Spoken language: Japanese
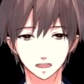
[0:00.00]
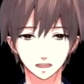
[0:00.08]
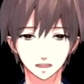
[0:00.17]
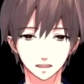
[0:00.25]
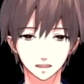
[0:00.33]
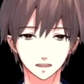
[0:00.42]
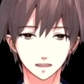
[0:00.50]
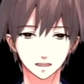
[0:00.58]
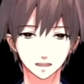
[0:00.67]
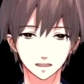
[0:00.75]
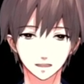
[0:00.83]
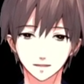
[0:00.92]
あ無
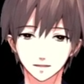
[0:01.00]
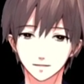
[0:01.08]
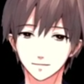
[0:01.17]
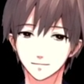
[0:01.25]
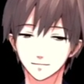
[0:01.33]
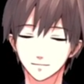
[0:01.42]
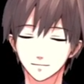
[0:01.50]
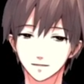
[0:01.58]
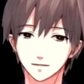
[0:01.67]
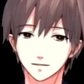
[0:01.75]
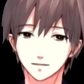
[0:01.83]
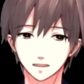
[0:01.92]
農薬ででき
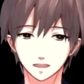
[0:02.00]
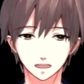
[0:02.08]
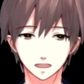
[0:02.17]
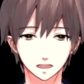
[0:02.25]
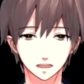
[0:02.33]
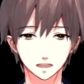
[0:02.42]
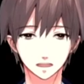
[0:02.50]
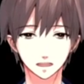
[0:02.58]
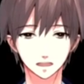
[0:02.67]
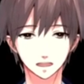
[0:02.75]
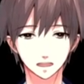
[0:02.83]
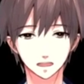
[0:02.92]
た野
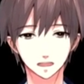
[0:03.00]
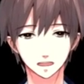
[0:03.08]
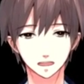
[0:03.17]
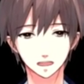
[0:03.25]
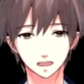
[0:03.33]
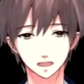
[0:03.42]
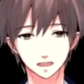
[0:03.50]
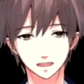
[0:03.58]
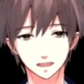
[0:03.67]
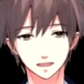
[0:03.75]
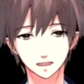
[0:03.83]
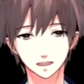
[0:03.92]
菜や果物そ
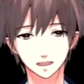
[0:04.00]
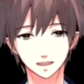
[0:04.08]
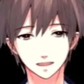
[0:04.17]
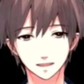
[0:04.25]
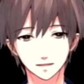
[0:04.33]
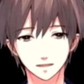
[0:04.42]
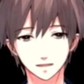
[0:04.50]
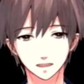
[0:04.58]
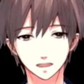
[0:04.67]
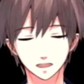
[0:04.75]
して雑草を